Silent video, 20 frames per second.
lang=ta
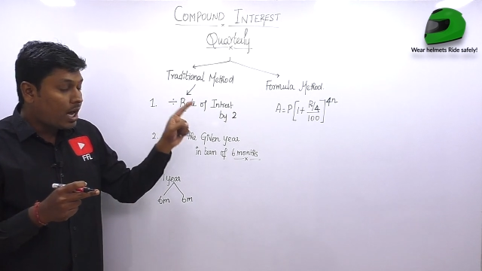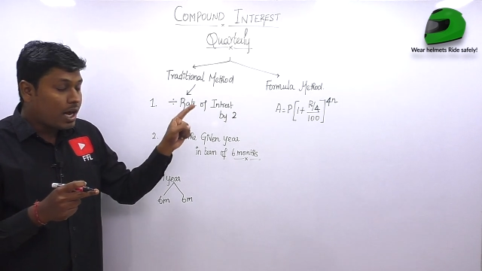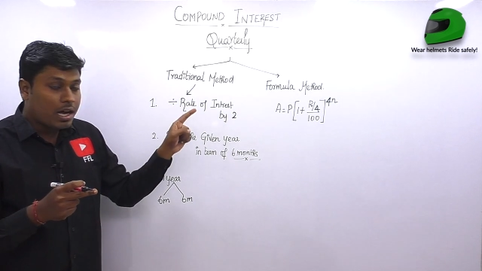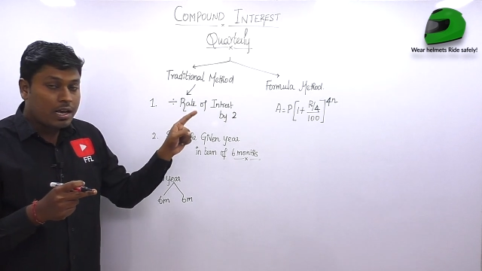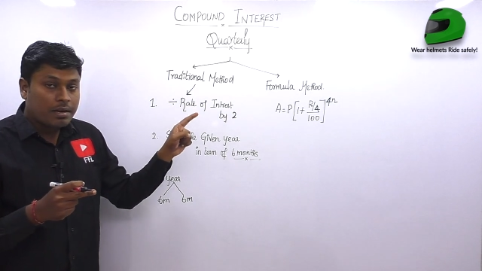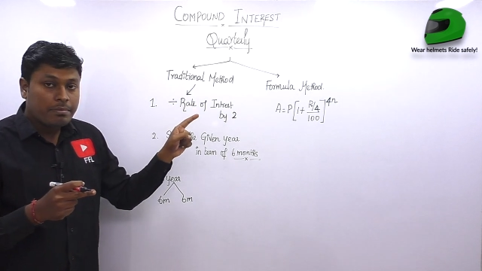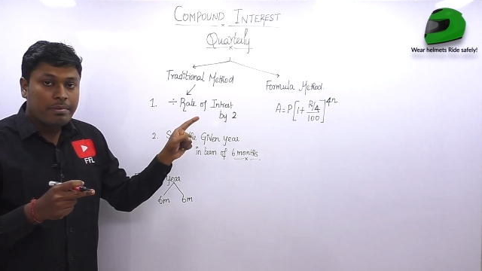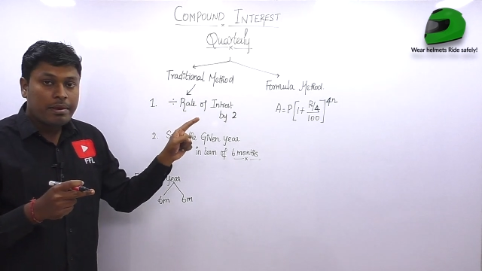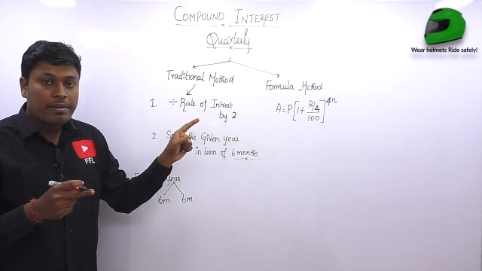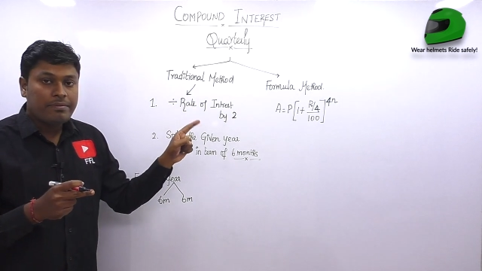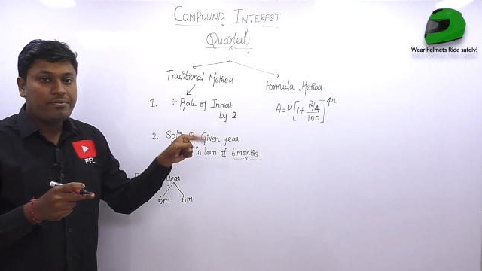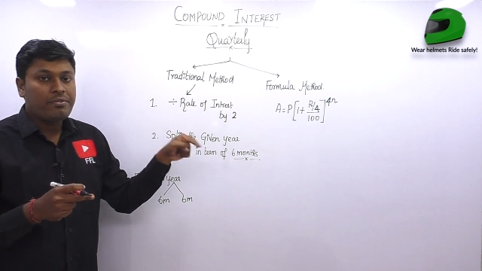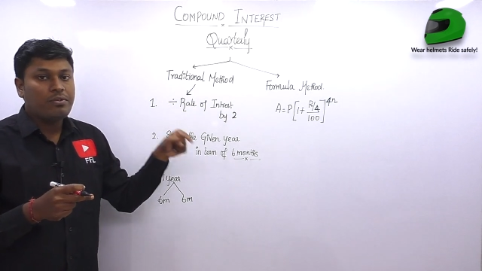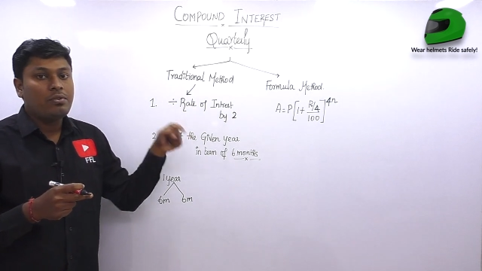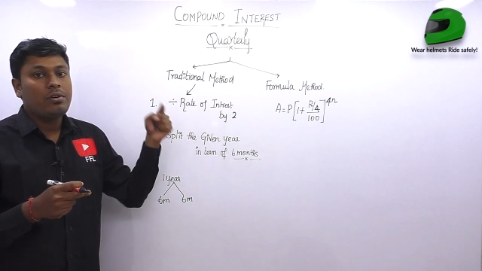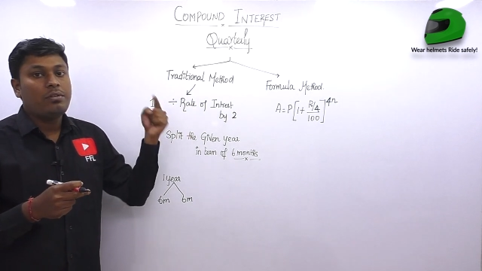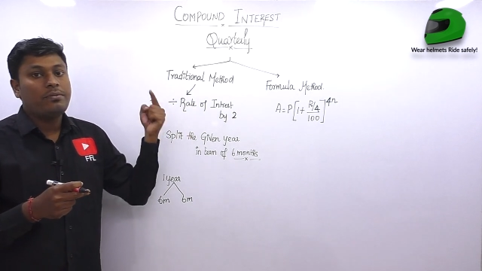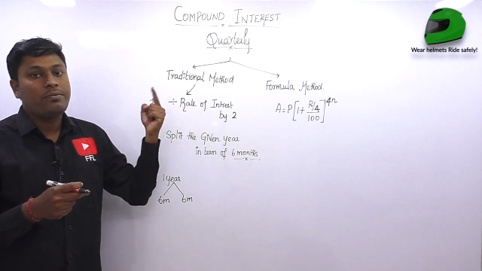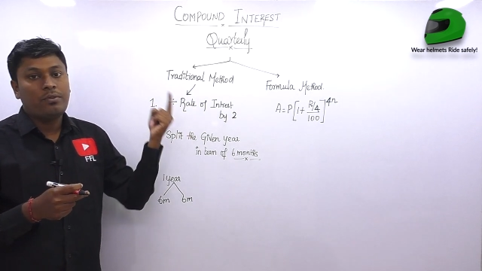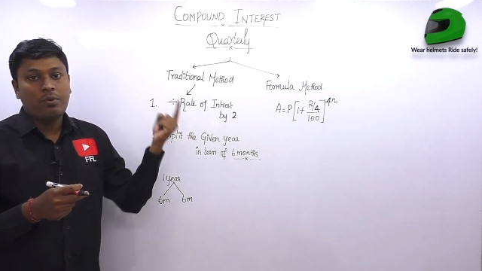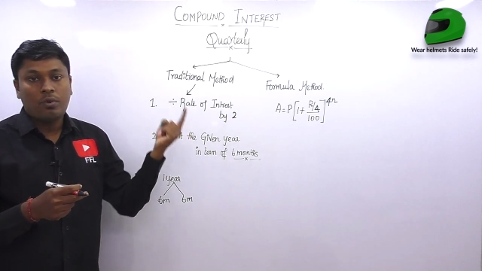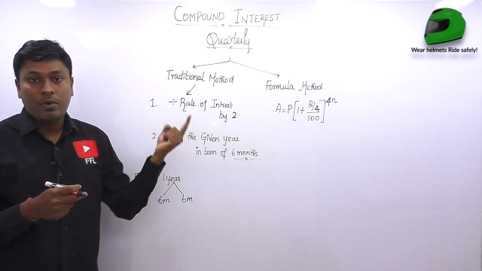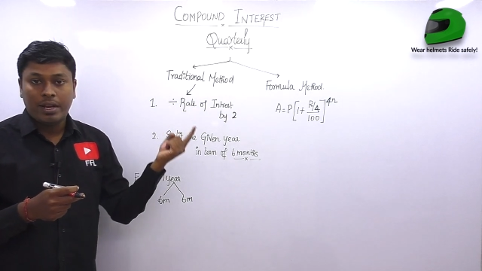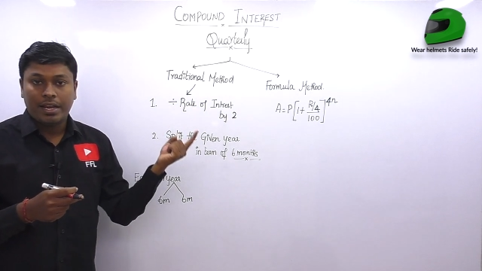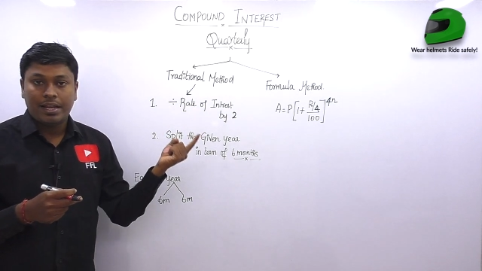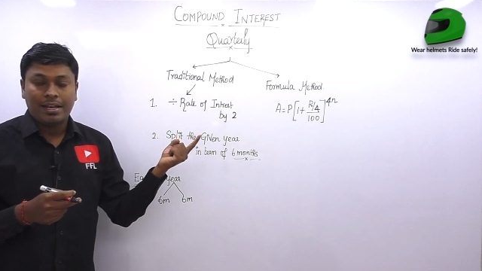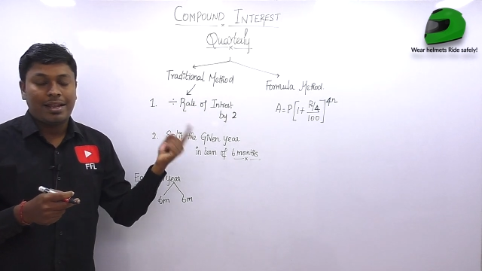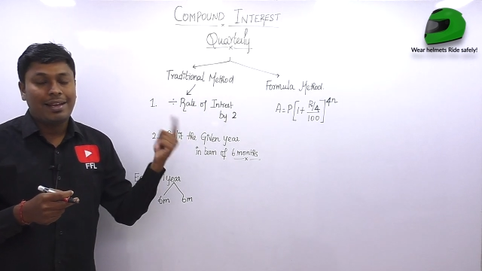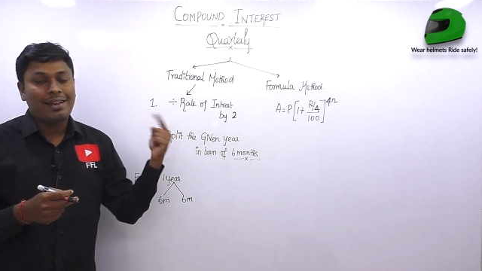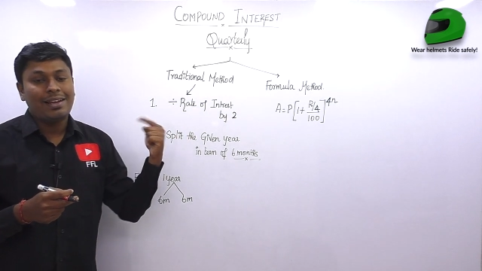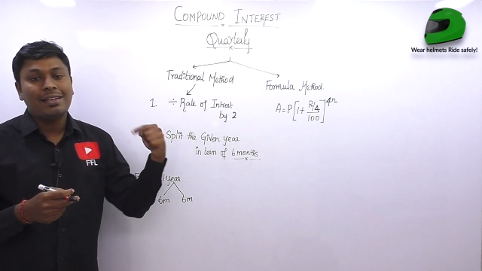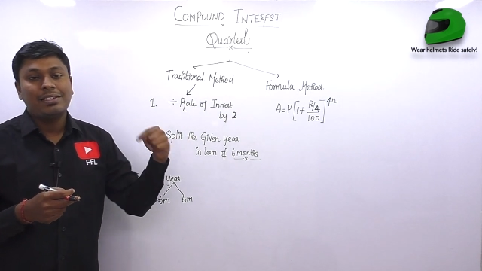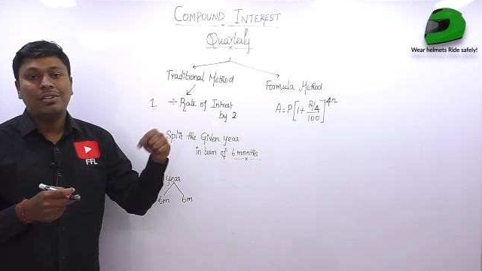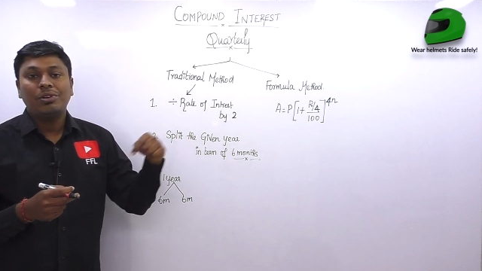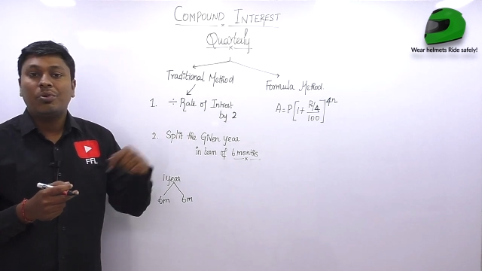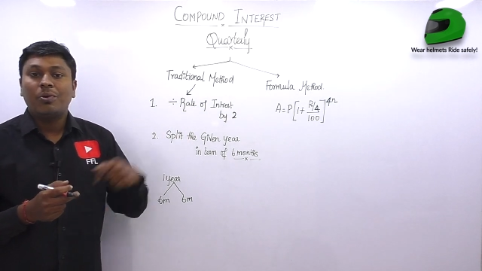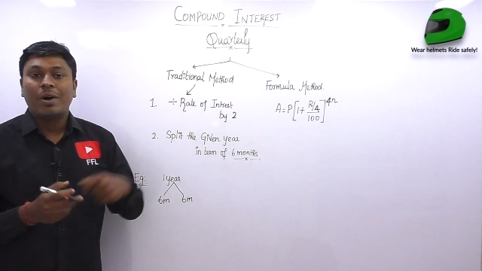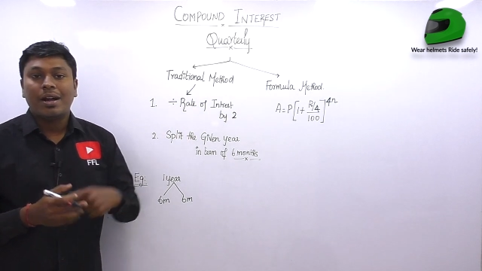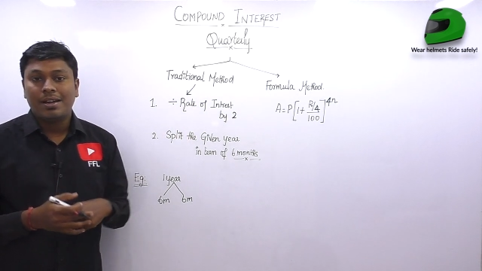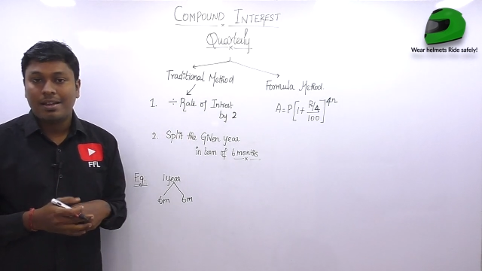ஆர் பை ஃபோர் ஃபோர் என் ஏன்னா இது
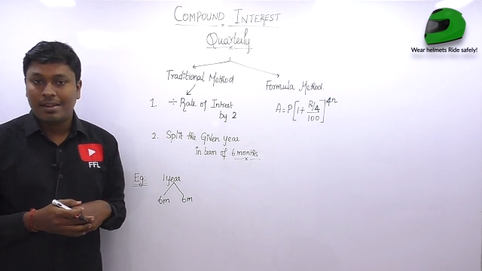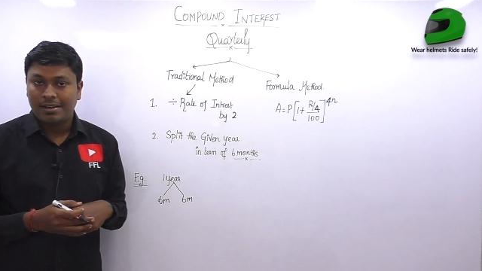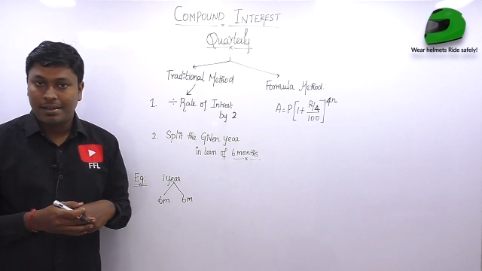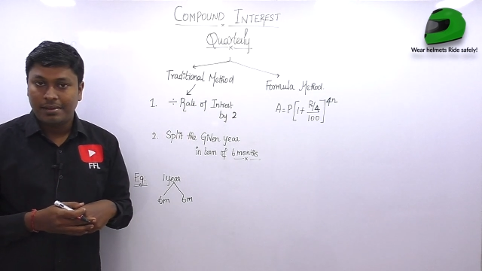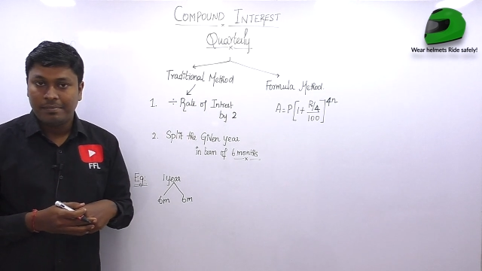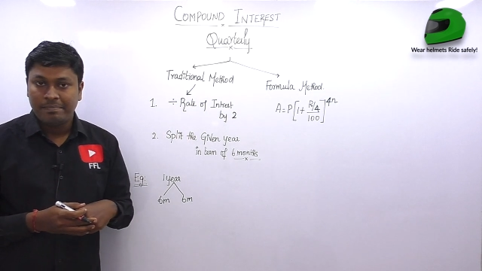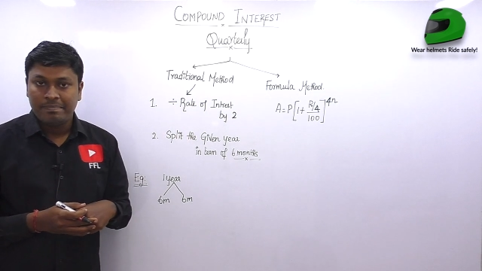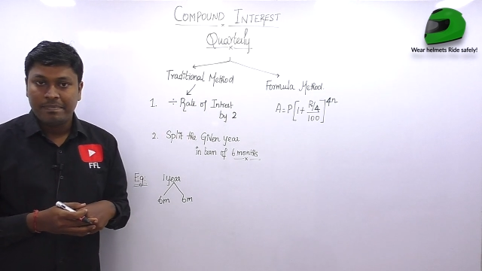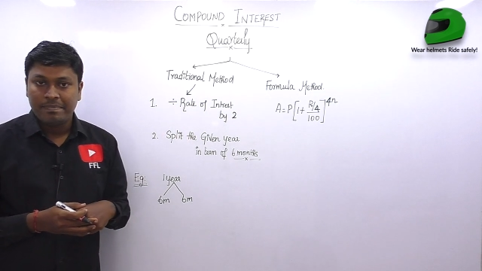குவார்டர்லி